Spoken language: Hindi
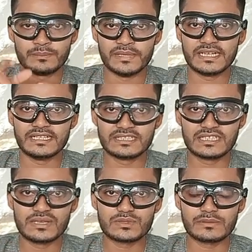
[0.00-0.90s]
मेरे
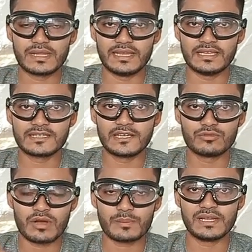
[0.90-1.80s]
डिस्क्रिप्शन में लिंक है
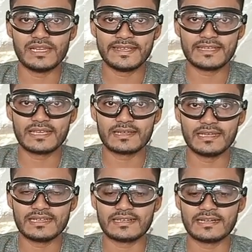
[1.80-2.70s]
वहाँ पे लिंक के
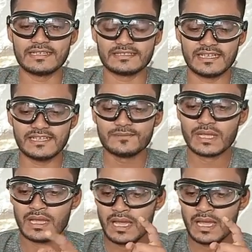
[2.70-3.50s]
क्लिक करने से ही